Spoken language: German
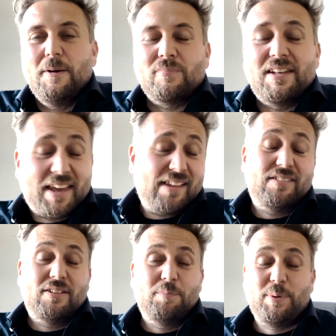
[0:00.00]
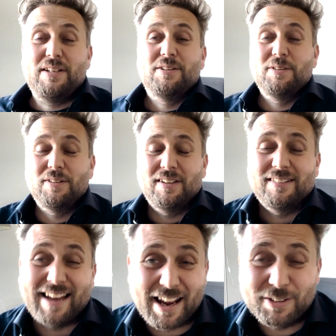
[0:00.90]
Gäste bieten
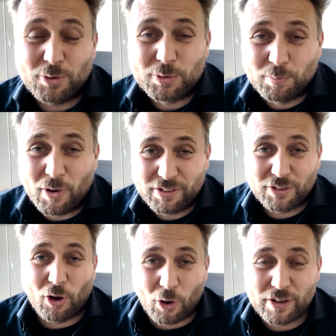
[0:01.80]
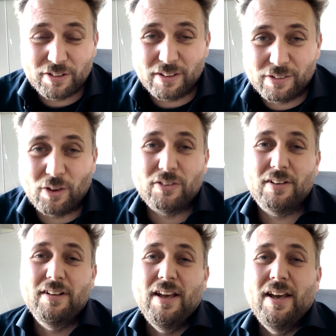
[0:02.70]
kann und möchte heute,
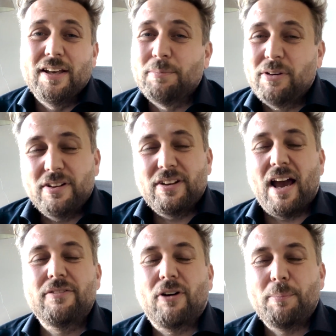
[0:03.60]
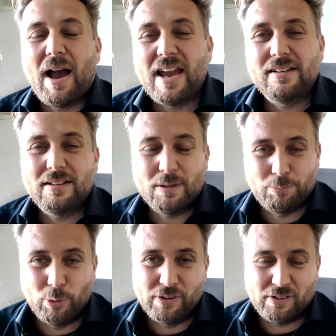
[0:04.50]
sondern ich möchte dir einfach mal einen
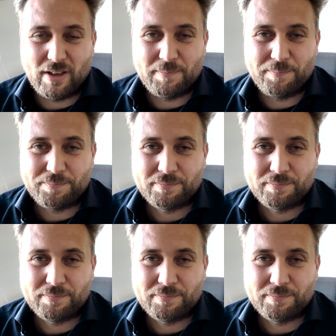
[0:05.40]
Impuls geben.